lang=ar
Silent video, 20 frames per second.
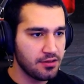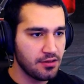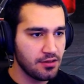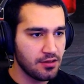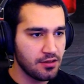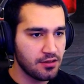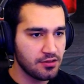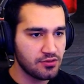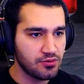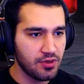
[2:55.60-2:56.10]

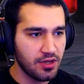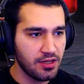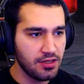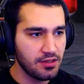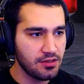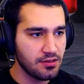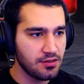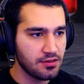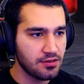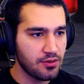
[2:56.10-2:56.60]
آه شو هي
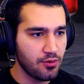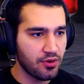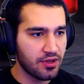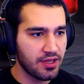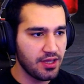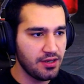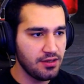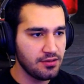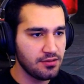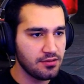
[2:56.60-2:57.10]

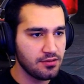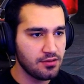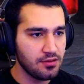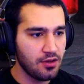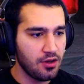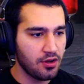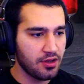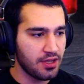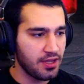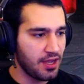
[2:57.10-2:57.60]
توكن
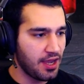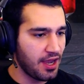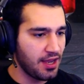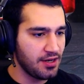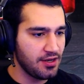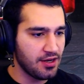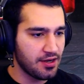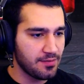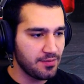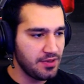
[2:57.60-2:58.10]
اوكي
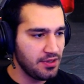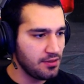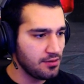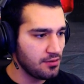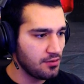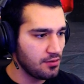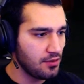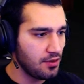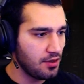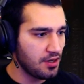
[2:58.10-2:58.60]
خلينا نرمي
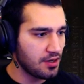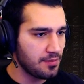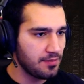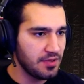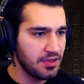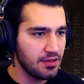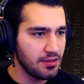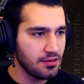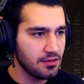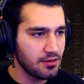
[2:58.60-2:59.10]

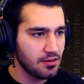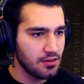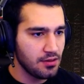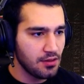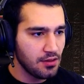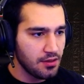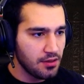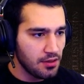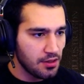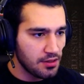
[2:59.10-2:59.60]
ارمي
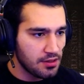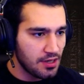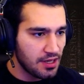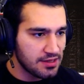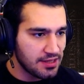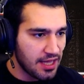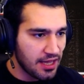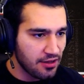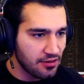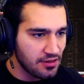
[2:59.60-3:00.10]
لا
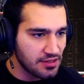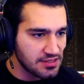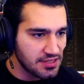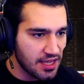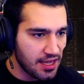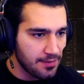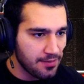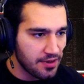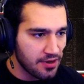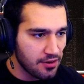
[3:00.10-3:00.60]
تعرض
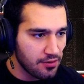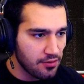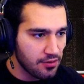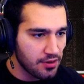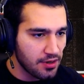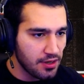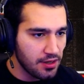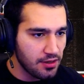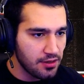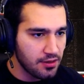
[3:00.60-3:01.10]
للصاح مره
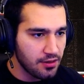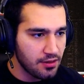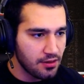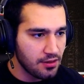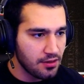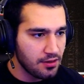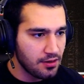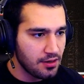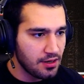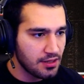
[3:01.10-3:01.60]
اخرى
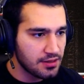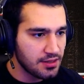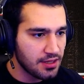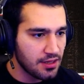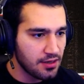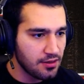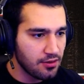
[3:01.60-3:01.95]
لا تعرض